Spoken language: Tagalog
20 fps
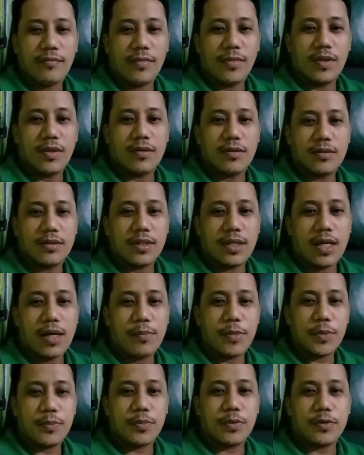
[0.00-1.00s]
um,
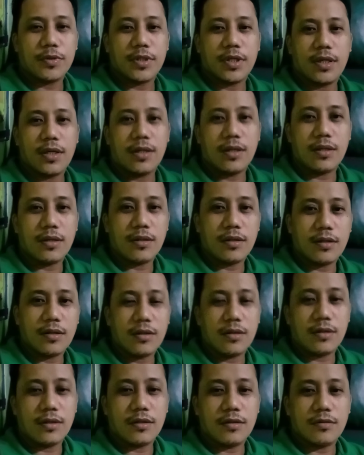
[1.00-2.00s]
salamat po sa
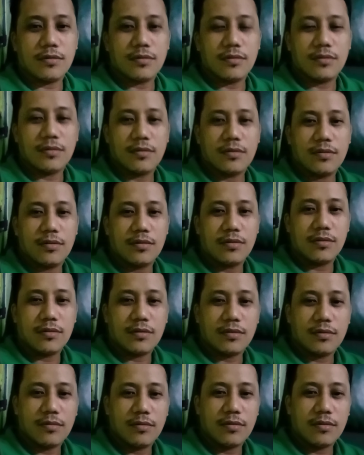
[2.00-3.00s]
ano
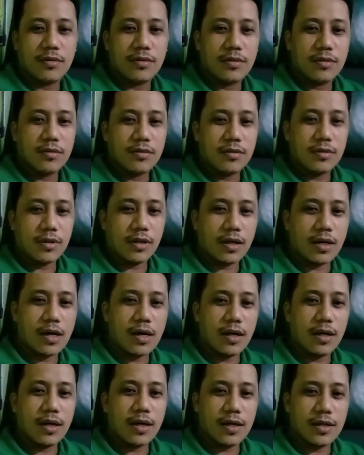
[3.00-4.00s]

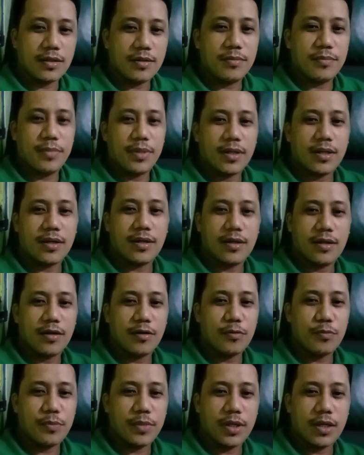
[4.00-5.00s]
nagga-guide para
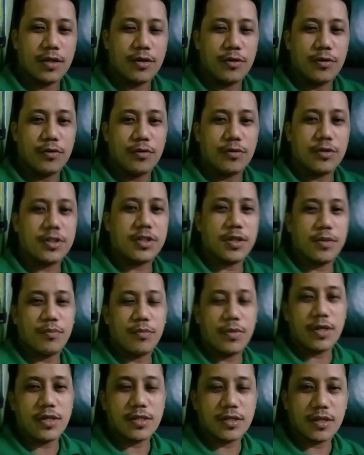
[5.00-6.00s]
kung paano yung step
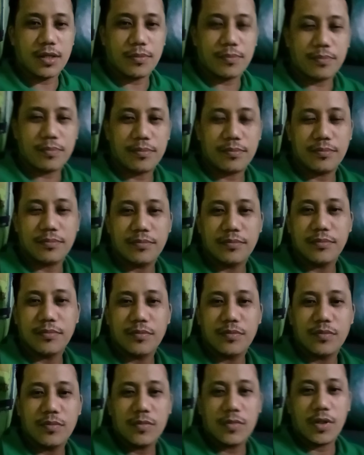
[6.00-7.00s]
by step
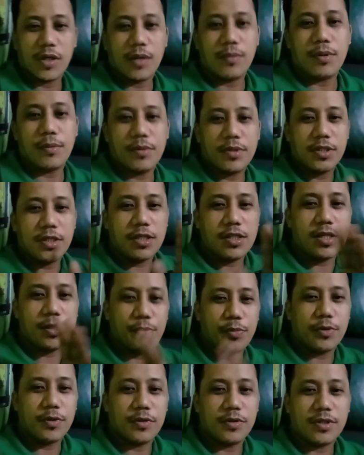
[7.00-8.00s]
si mama sa inyo
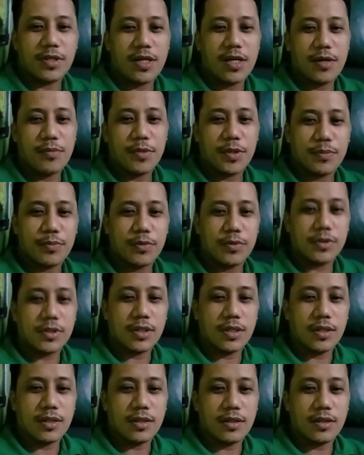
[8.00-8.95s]
po salamat po sa